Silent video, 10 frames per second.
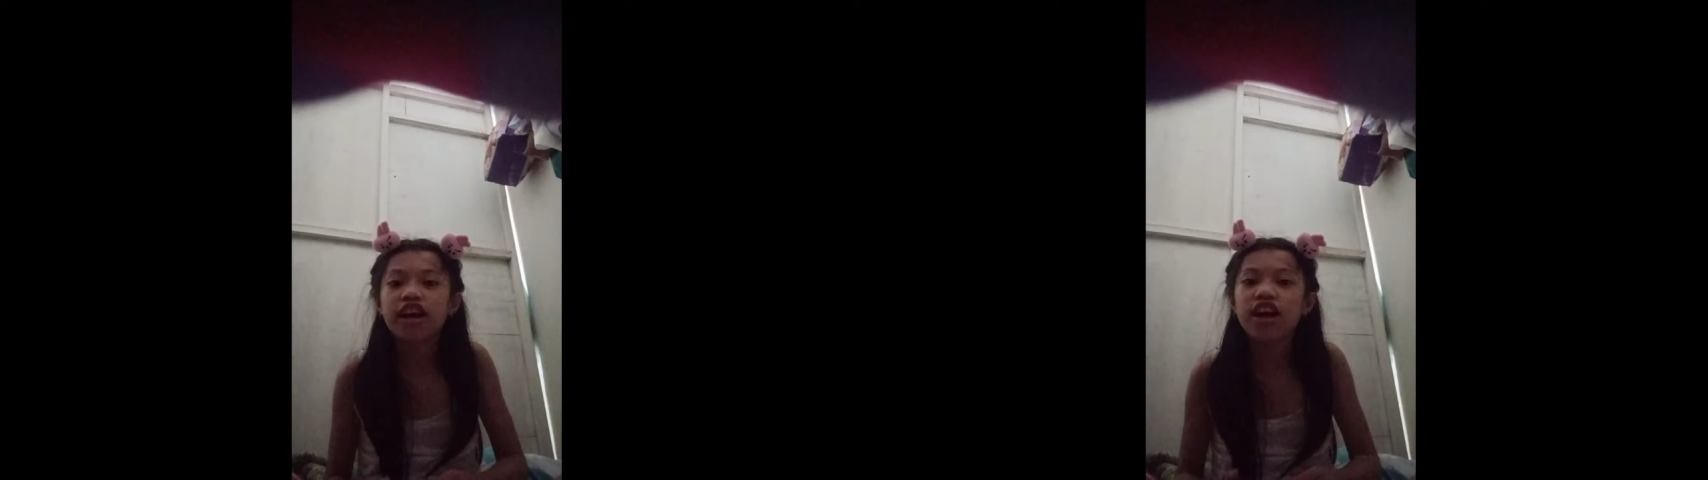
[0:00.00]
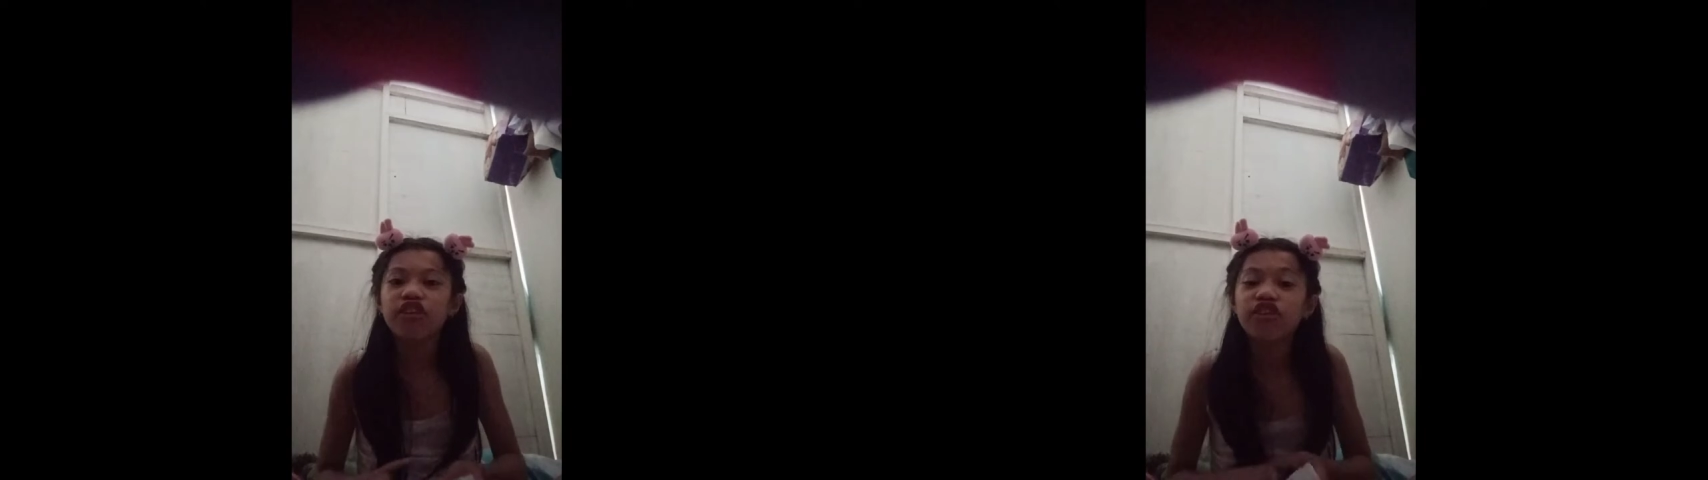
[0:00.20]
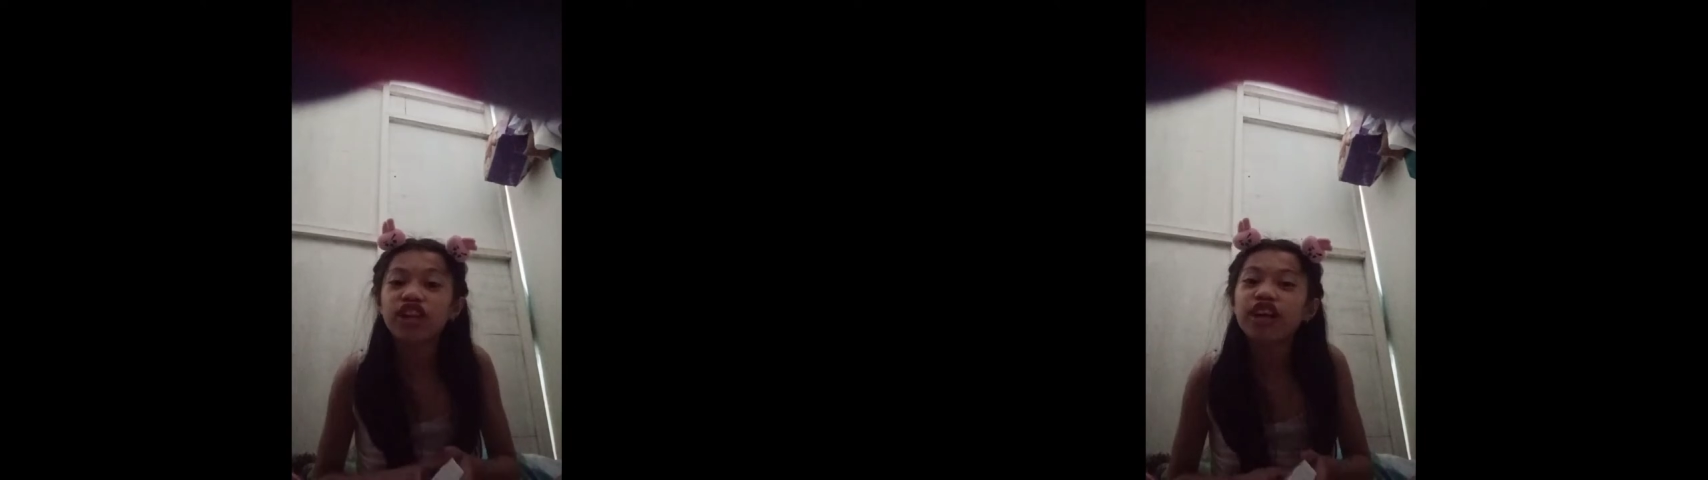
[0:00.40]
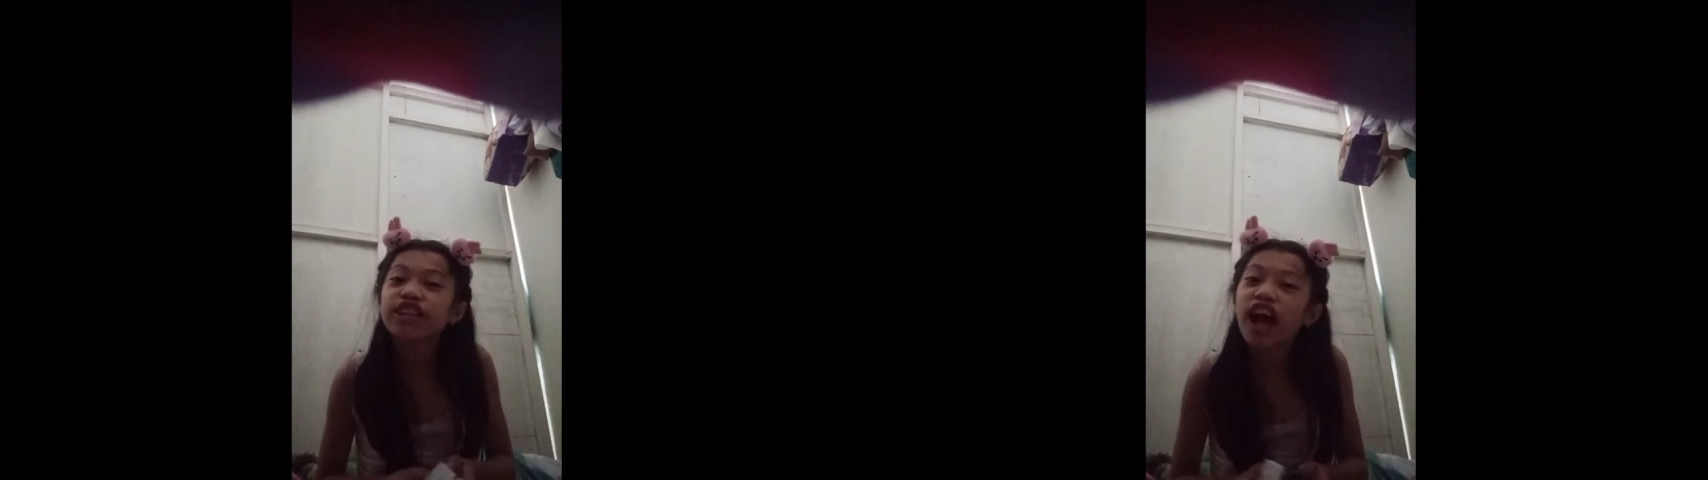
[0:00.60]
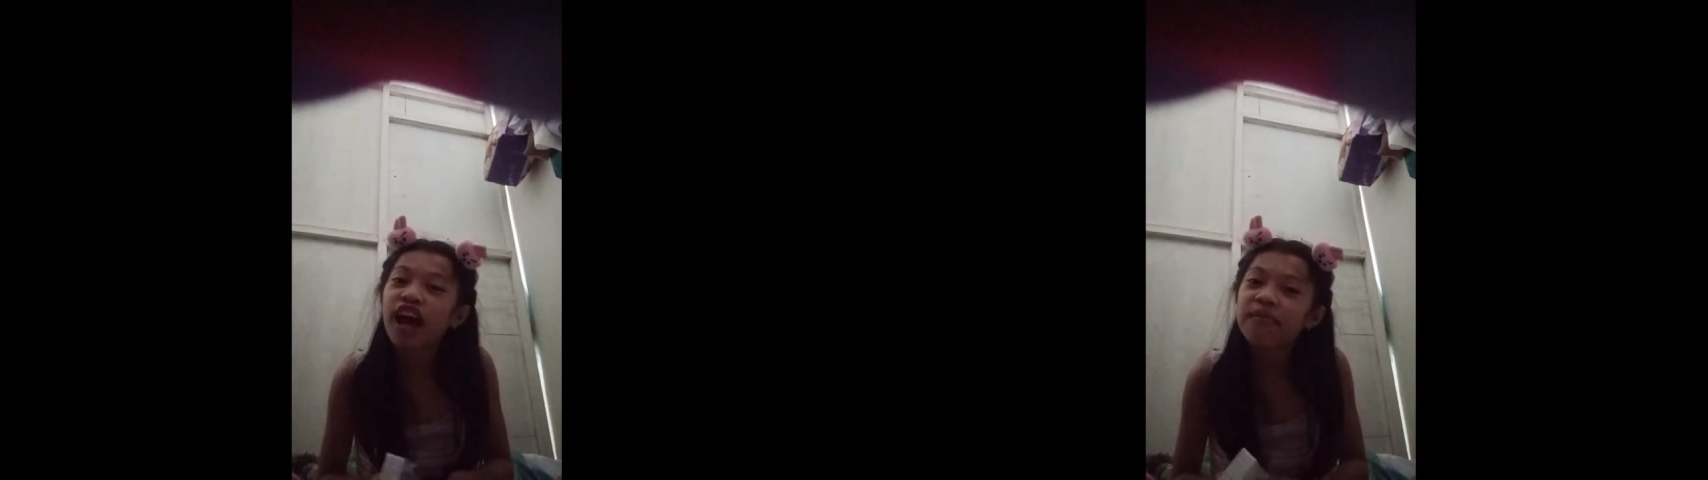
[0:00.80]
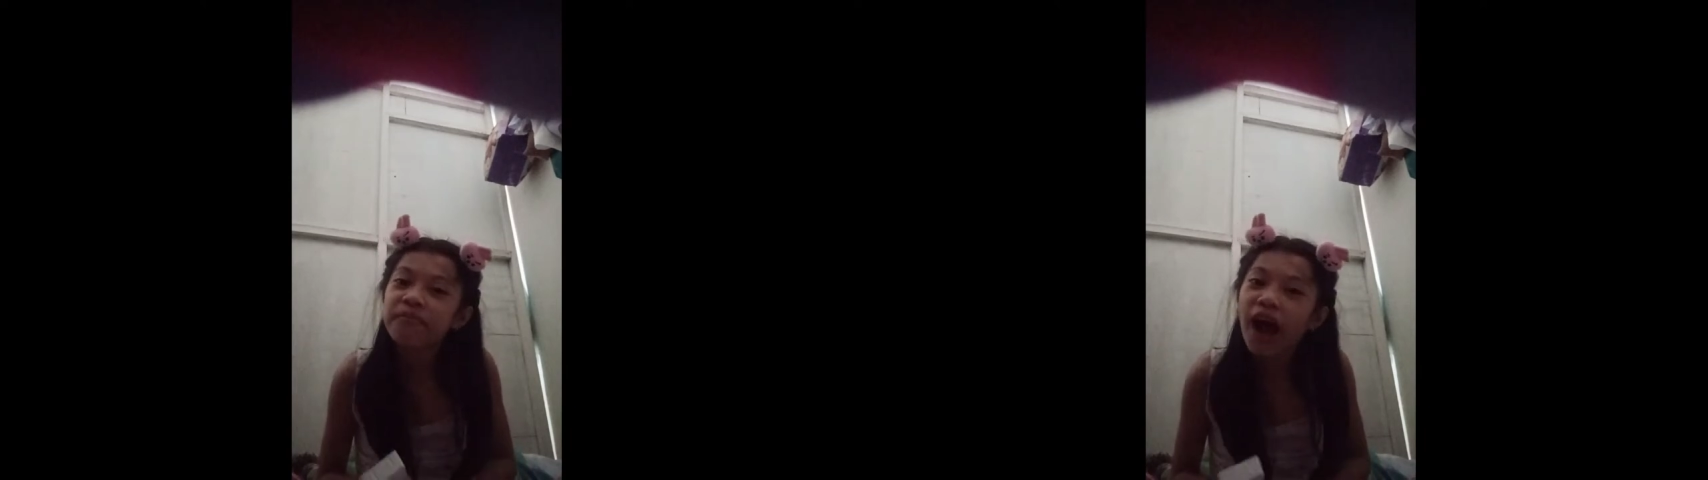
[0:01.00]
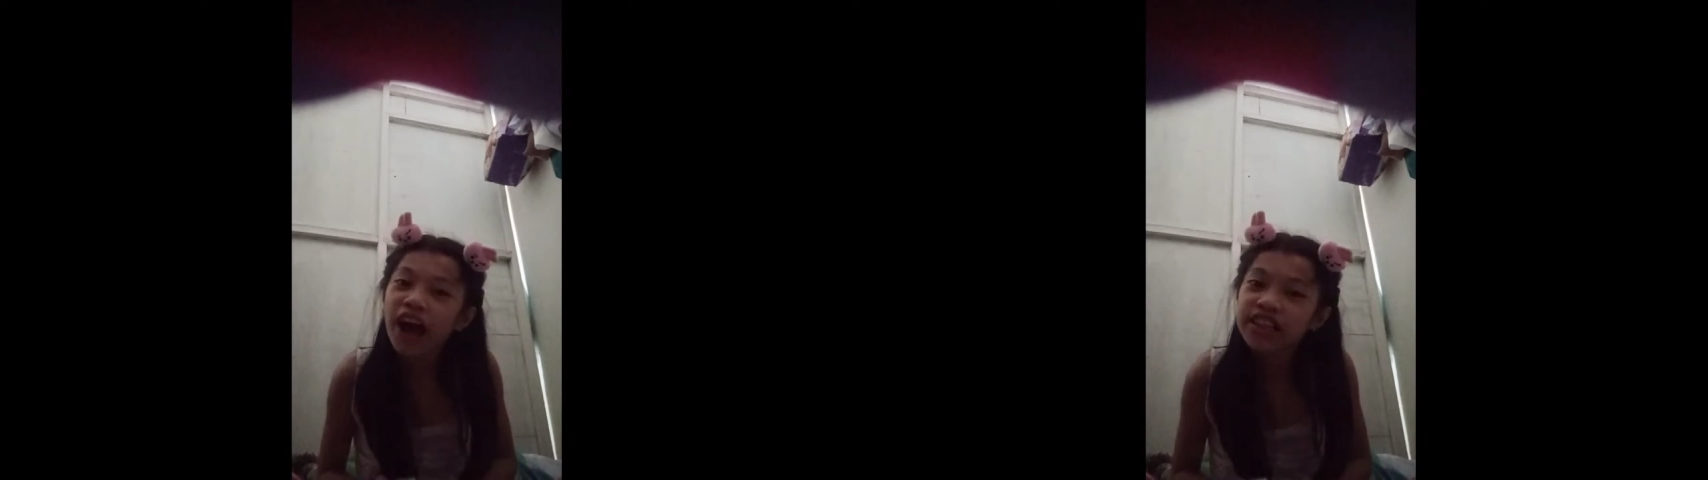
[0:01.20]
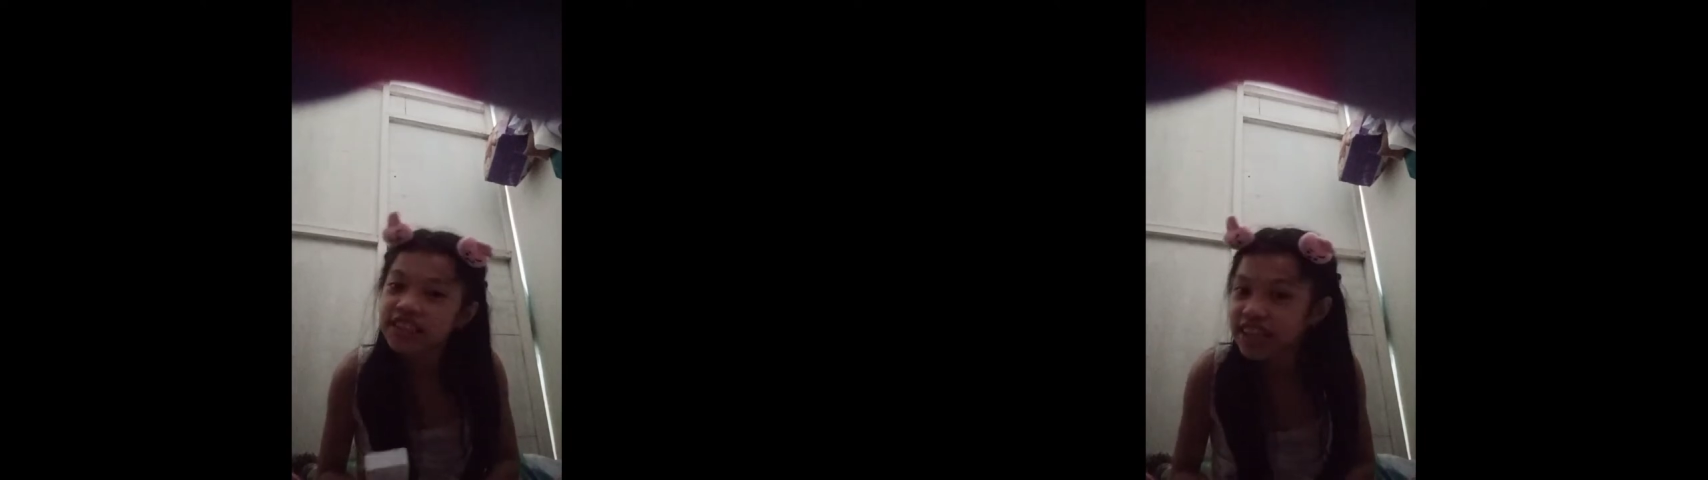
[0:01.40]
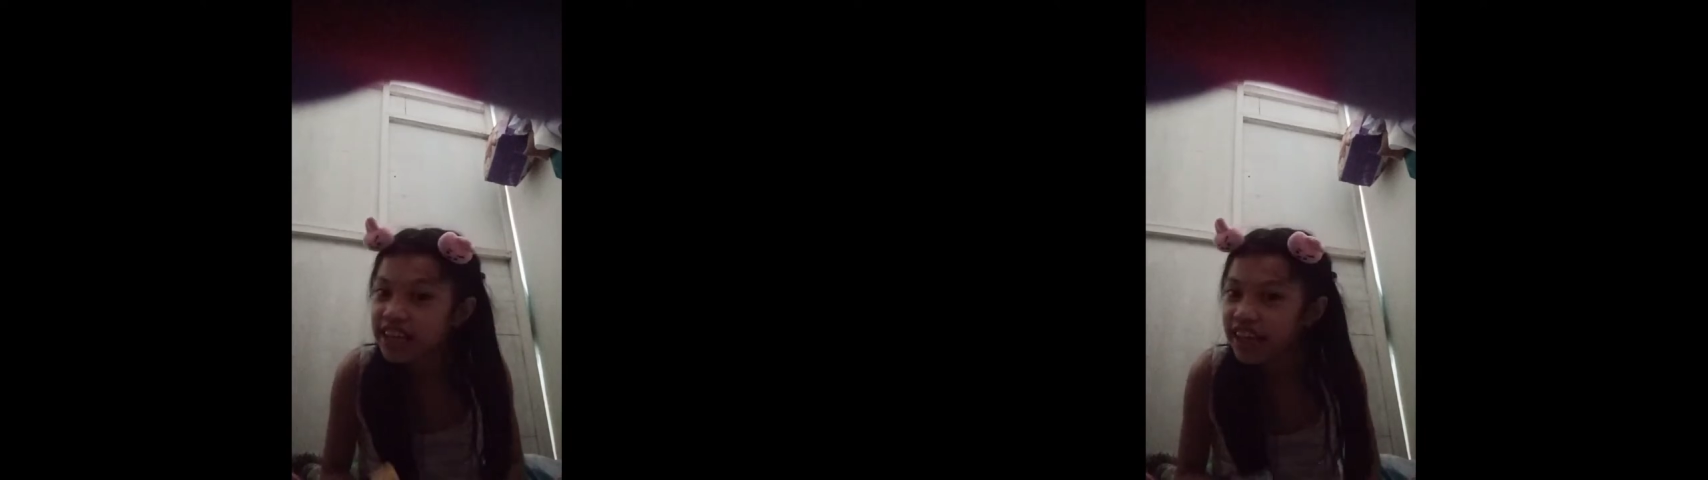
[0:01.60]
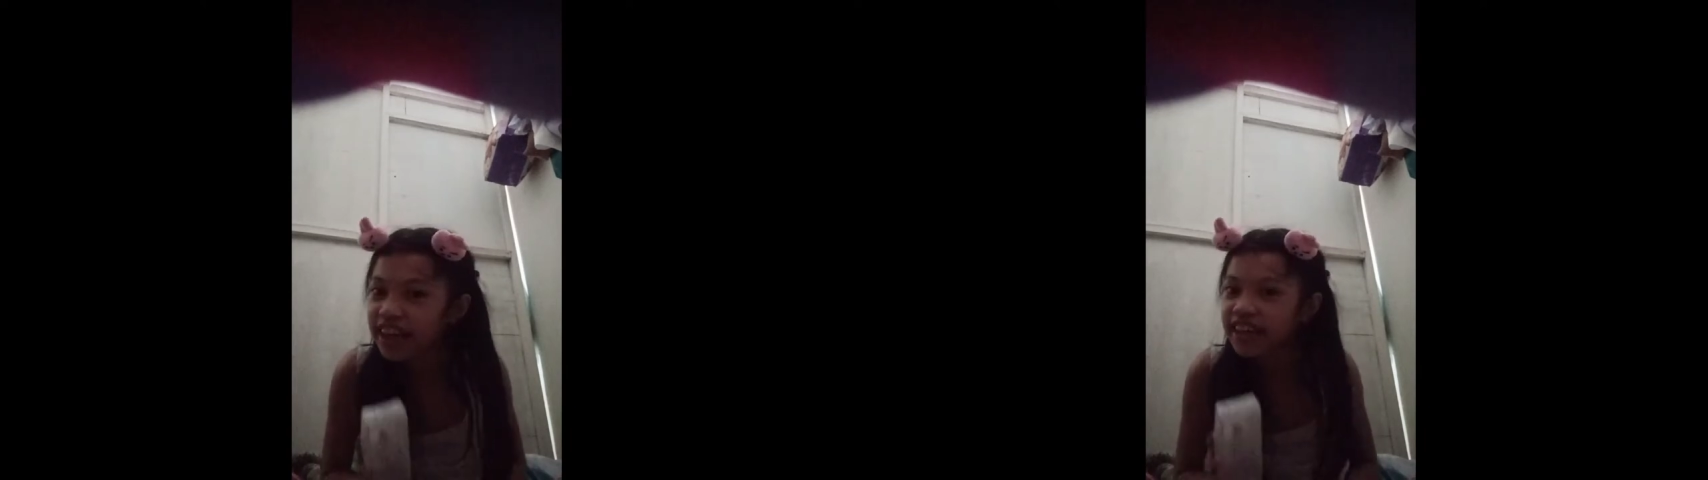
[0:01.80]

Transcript: Ngayon ko lang na-unboxing.